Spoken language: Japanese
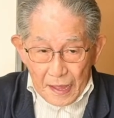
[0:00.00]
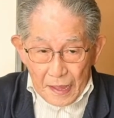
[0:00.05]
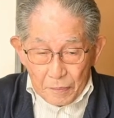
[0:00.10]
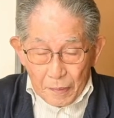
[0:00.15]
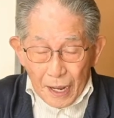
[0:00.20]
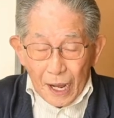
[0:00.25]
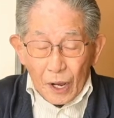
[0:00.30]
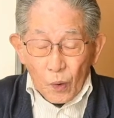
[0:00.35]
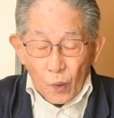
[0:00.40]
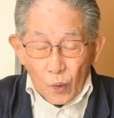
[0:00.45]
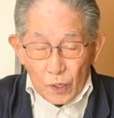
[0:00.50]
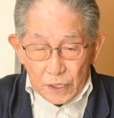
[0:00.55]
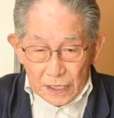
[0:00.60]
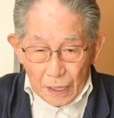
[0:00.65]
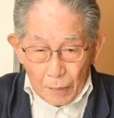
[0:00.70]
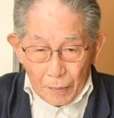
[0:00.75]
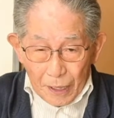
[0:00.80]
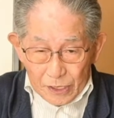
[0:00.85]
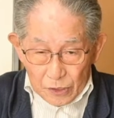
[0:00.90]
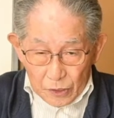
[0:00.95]
大きな
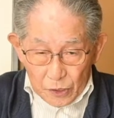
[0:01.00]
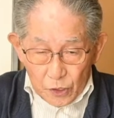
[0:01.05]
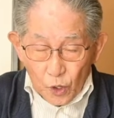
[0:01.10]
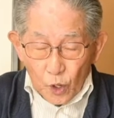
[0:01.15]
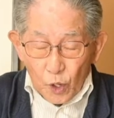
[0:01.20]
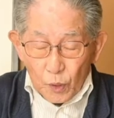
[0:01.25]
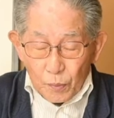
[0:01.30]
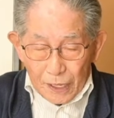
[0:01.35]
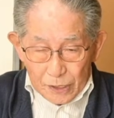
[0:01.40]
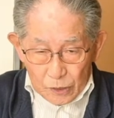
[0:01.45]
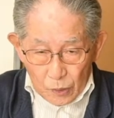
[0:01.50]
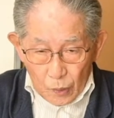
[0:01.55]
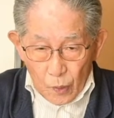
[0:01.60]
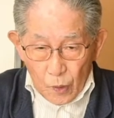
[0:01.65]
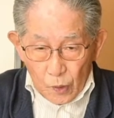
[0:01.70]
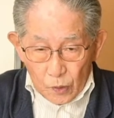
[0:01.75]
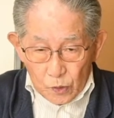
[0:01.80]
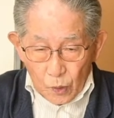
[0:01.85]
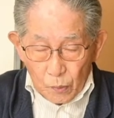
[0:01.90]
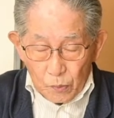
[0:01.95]
窓、広い窓
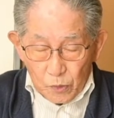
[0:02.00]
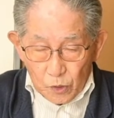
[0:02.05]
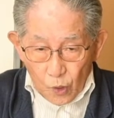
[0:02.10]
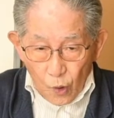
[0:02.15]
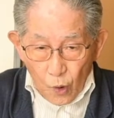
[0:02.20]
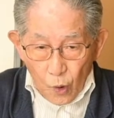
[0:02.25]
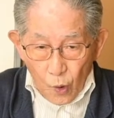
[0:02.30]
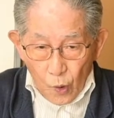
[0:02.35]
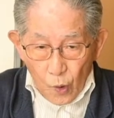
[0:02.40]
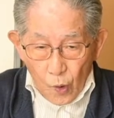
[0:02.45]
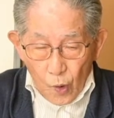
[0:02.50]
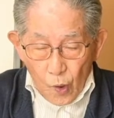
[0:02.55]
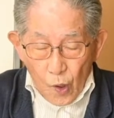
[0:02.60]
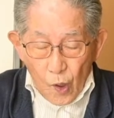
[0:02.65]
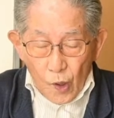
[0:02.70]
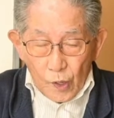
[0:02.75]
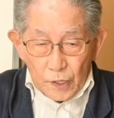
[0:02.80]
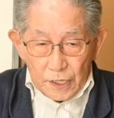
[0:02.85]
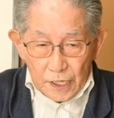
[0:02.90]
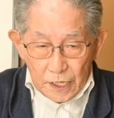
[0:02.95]
の向こ
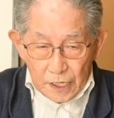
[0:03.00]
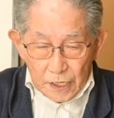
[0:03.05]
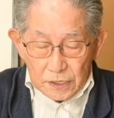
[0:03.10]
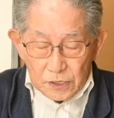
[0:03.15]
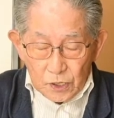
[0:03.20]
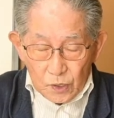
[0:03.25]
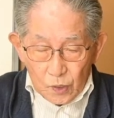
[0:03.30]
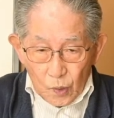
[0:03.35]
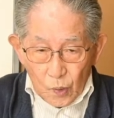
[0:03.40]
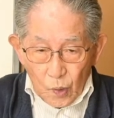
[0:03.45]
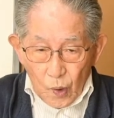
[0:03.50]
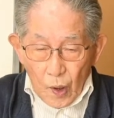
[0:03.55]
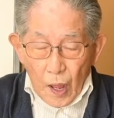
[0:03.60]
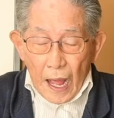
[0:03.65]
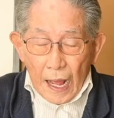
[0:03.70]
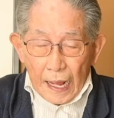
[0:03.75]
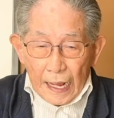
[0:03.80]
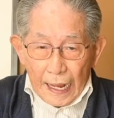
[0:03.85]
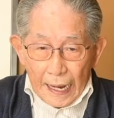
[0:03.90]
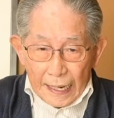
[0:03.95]
うにその
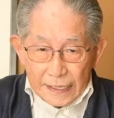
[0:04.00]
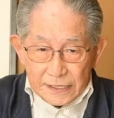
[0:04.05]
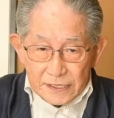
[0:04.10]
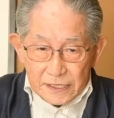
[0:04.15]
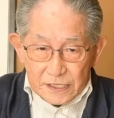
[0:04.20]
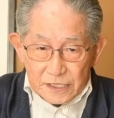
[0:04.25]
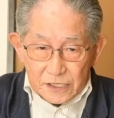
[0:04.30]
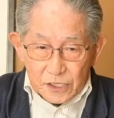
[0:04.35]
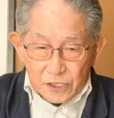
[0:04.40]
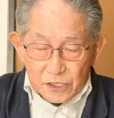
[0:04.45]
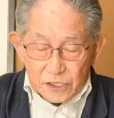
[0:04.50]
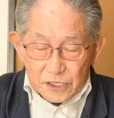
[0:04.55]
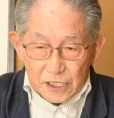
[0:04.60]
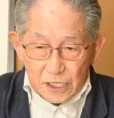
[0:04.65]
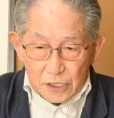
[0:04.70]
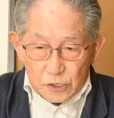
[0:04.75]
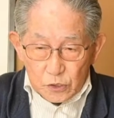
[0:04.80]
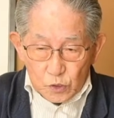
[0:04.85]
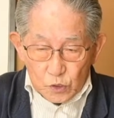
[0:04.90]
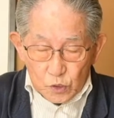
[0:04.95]
ガラスに水中で
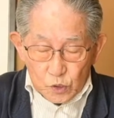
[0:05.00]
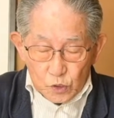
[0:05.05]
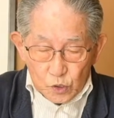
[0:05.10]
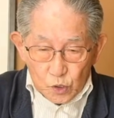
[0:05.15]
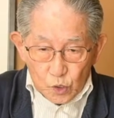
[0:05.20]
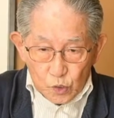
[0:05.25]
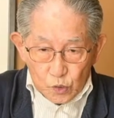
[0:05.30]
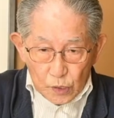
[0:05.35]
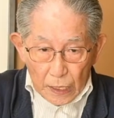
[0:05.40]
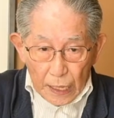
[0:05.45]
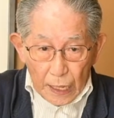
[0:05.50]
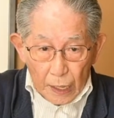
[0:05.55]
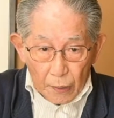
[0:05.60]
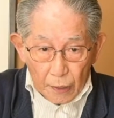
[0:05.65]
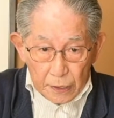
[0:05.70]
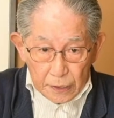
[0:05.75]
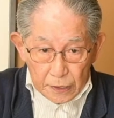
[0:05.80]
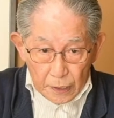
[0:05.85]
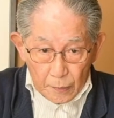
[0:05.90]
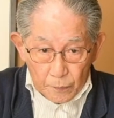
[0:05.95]
ちょこちょこちょこっと現
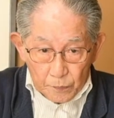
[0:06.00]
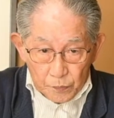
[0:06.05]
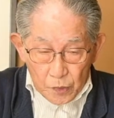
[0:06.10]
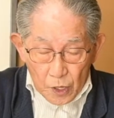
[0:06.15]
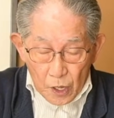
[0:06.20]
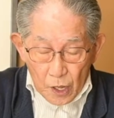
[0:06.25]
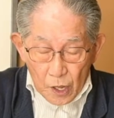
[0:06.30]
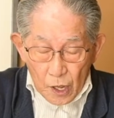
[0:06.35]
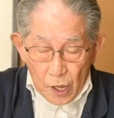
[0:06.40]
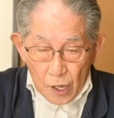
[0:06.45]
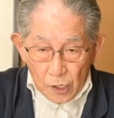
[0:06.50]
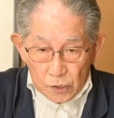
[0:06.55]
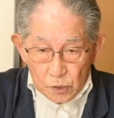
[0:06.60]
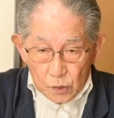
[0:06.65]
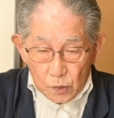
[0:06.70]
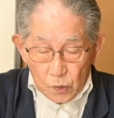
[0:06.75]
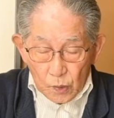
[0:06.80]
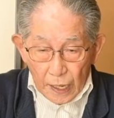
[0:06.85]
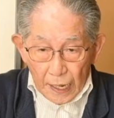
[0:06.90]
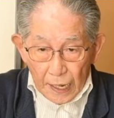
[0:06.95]
れて、そ
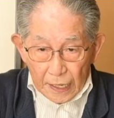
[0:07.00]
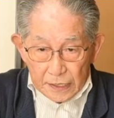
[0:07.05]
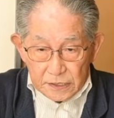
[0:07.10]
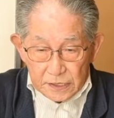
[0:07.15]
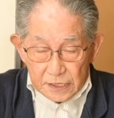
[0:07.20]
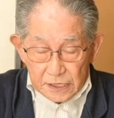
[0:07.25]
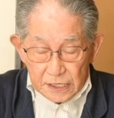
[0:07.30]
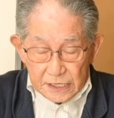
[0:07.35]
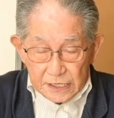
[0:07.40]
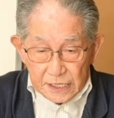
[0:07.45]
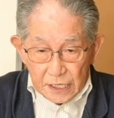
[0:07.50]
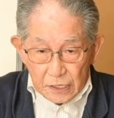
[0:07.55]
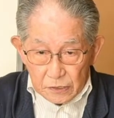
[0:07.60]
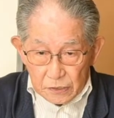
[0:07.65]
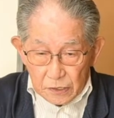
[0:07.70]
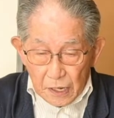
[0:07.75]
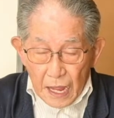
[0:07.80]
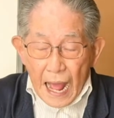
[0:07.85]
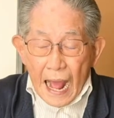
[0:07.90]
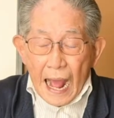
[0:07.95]
のガラスに来て
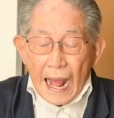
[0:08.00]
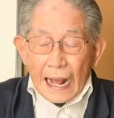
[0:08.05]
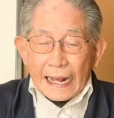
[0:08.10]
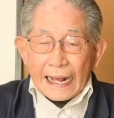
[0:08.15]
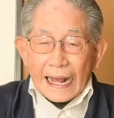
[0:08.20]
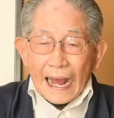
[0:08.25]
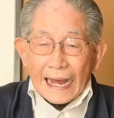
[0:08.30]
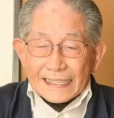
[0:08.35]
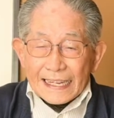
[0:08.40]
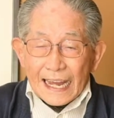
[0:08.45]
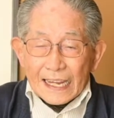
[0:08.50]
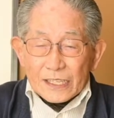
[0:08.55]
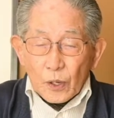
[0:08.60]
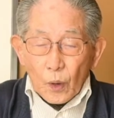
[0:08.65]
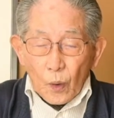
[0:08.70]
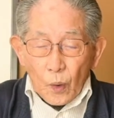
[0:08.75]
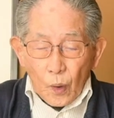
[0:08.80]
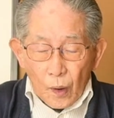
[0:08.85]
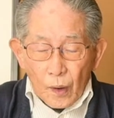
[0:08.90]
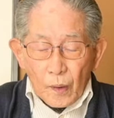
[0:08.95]
るガなど
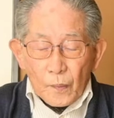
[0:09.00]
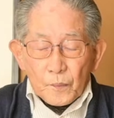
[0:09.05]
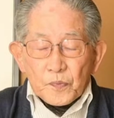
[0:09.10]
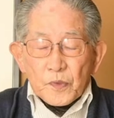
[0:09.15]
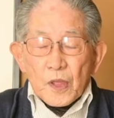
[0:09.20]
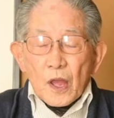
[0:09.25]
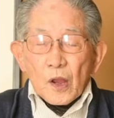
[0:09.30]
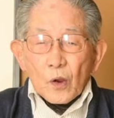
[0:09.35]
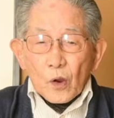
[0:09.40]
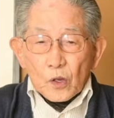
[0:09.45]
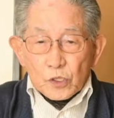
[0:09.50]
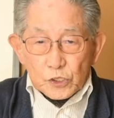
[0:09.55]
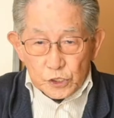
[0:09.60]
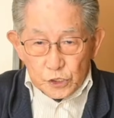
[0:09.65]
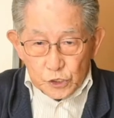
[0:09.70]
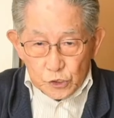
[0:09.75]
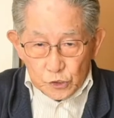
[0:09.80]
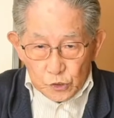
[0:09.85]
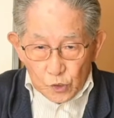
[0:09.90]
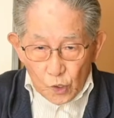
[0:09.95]
を、昆
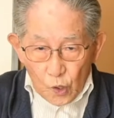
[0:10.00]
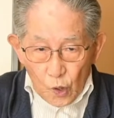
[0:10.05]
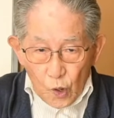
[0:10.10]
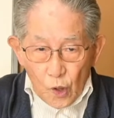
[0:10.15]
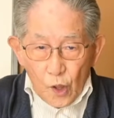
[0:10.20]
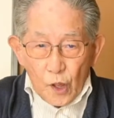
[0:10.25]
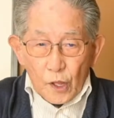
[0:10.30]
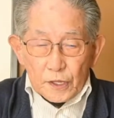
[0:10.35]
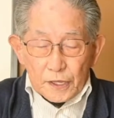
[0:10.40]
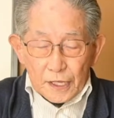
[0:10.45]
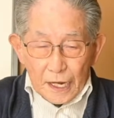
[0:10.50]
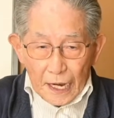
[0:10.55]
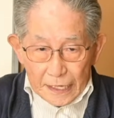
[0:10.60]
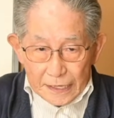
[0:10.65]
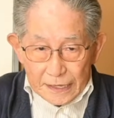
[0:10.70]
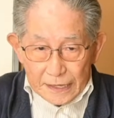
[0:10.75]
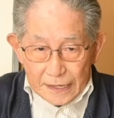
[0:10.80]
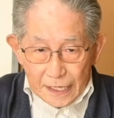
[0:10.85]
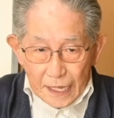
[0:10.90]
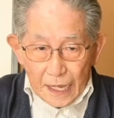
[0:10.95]
虫を狙っ
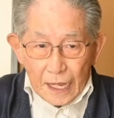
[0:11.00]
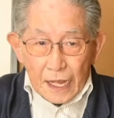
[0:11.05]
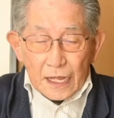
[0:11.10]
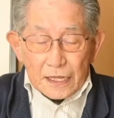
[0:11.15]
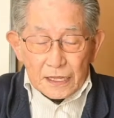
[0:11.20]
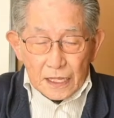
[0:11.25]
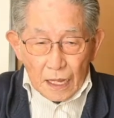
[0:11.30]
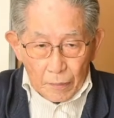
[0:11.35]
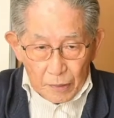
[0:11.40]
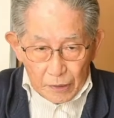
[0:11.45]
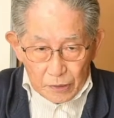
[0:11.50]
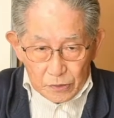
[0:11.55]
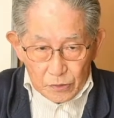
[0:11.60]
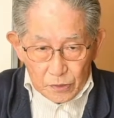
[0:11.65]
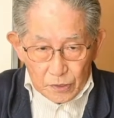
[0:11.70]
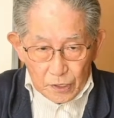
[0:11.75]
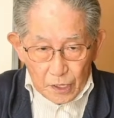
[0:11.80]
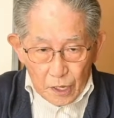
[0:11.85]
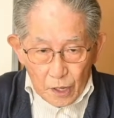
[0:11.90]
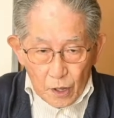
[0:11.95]
て食べる
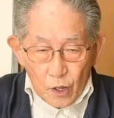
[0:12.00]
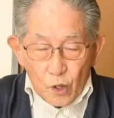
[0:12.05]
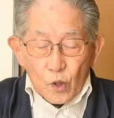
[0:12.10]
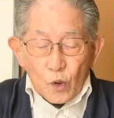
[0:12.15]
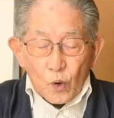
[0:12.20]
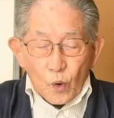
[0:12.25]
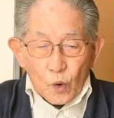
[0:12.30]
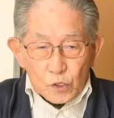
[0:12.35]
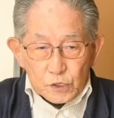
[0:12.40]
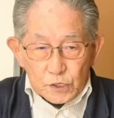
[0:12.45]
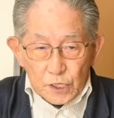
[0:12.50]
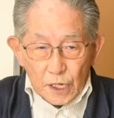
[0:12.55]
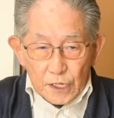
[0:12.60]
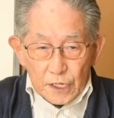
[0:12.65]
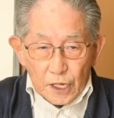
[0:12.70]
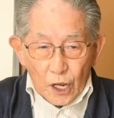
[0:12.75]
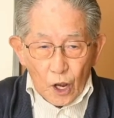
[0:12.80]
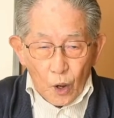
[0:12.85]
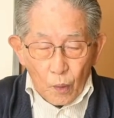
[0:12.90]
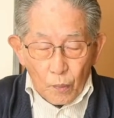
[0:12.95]
ので、奥さん
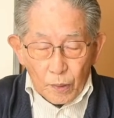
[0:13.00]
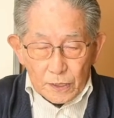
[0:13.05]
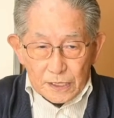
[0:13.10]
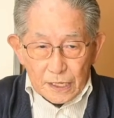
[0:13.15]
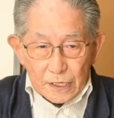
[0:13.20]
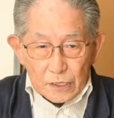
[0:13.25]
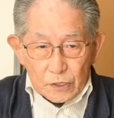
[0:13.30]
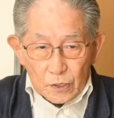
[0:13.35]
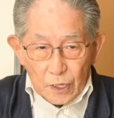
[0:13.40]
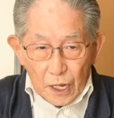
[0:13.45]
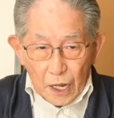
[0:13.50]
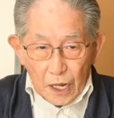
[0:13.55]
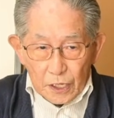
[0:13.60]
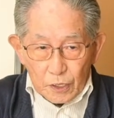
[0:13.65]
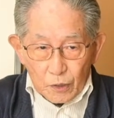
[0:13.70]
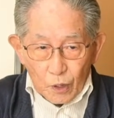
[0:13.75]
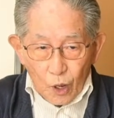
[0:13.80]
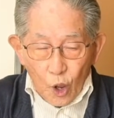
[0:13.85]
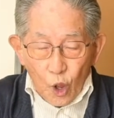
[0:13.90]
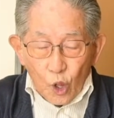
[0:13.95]
やおばさんの中
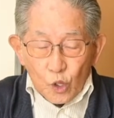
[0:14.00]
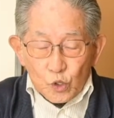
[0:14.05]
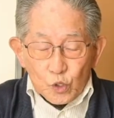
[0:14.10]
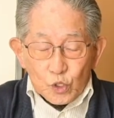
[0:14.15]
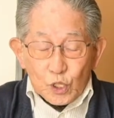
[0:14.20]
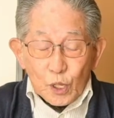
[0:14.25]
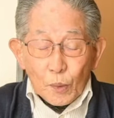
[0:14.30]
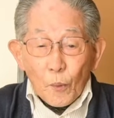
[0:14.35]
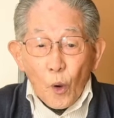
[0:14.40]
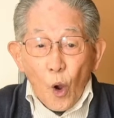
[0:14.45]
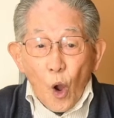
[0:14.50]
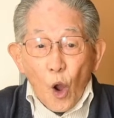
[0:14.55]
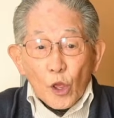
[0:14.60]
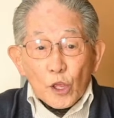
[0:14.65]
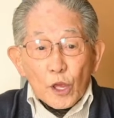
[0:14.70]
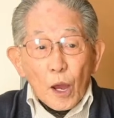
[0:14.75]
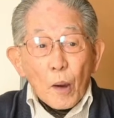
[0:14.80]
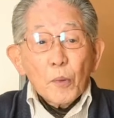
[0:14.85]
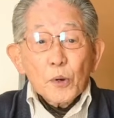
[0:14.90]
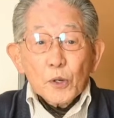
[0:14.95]
にはとても
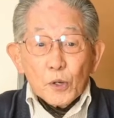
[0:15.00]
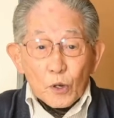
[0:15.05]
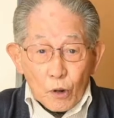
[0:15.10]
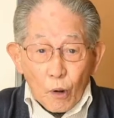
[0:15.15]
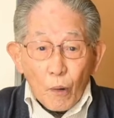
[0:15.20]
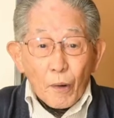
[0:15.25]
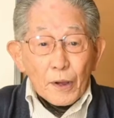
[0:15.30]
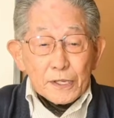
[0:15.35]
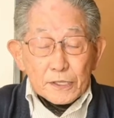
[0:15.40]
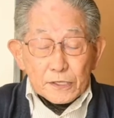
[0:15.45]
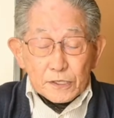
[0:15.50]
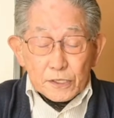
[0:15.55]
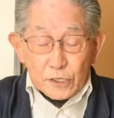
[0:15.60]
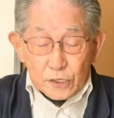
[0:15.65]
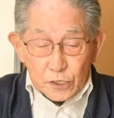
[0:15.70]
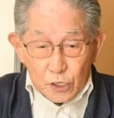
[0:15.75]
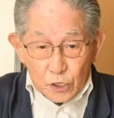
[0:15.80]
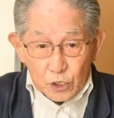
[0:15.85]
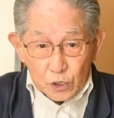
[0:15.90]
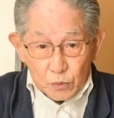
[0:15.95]
ヤモリを可愛いって言っ
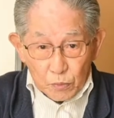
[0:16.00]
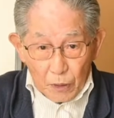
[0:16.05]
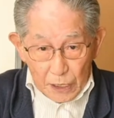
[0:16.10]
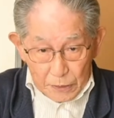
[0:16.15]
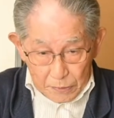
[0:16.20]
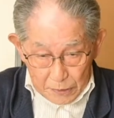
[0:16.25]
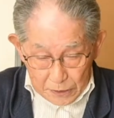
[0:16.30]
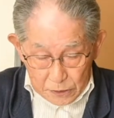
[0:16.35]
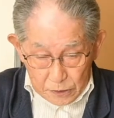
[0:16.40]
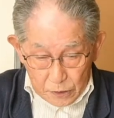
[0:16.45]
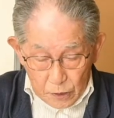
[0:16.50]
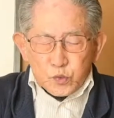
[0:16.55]
てる人もあります。